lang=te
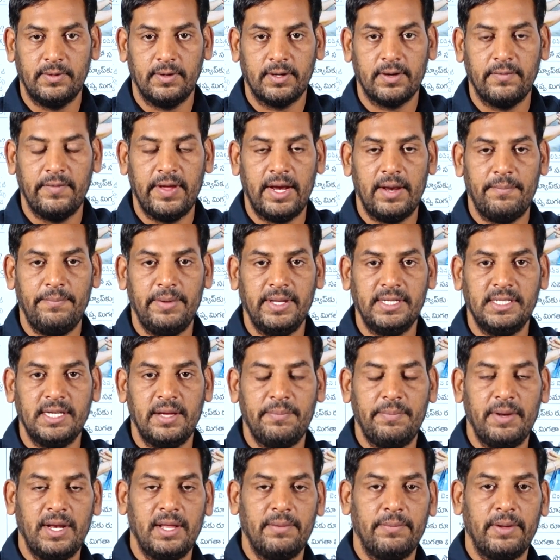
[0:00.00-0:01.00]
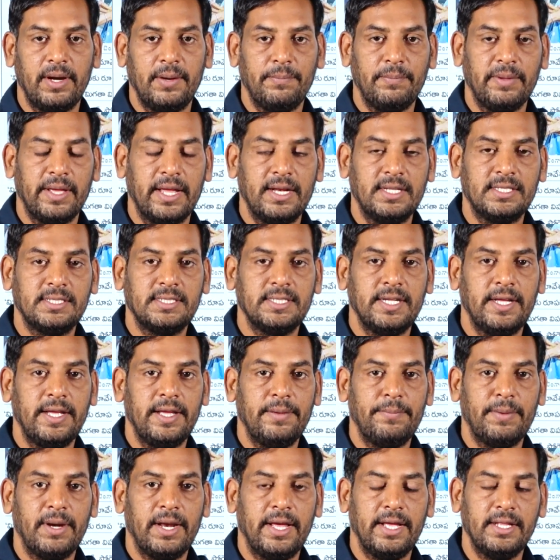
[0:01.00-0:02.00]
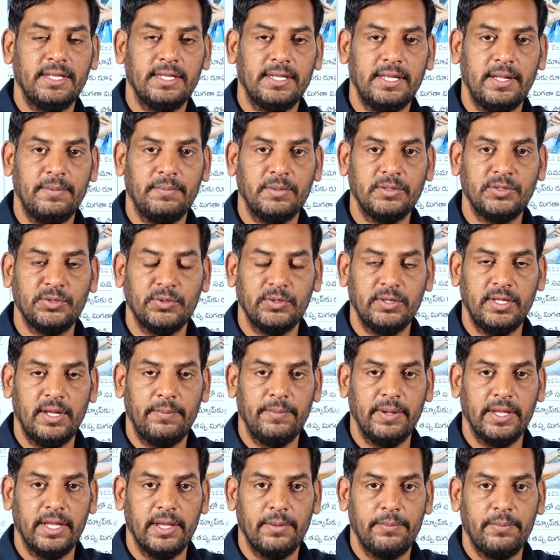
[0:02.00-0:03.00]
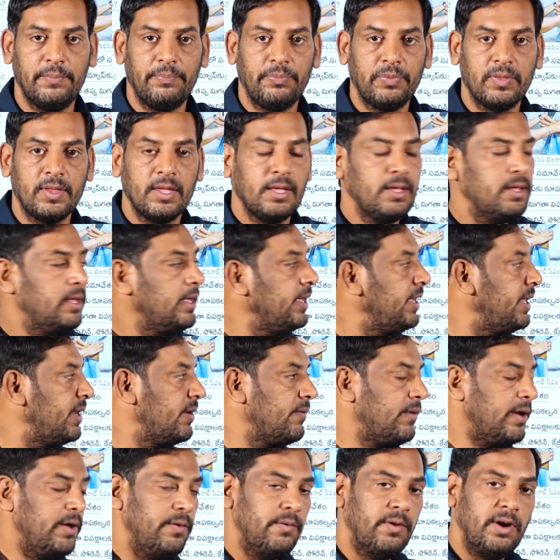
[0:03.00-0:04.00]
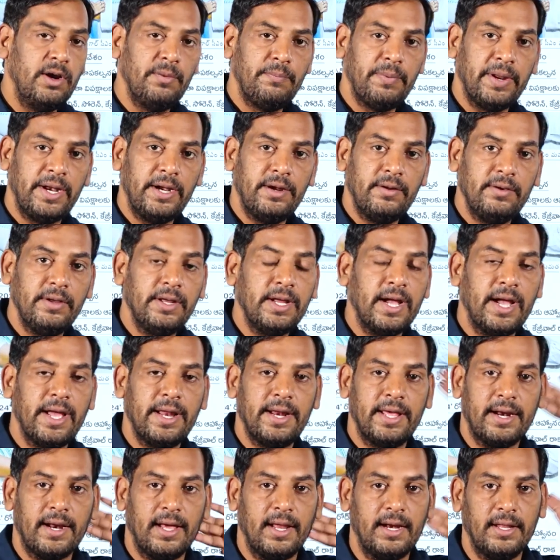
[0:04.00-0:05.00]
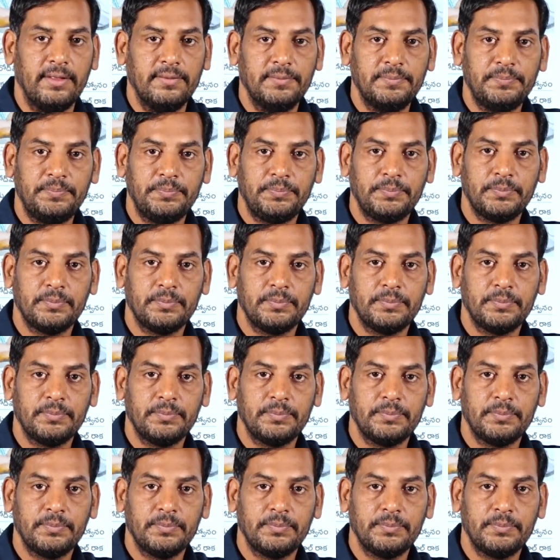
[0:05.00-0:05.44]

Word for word: ఒకవేళ బీజేపీలో మనం గెలిస్తే ఏమైనా అవుతుందేమో చూద్దామని చెప్పి ఈయన పోయి ఓడిపోయిండు ఇక ఆయన రాలేదు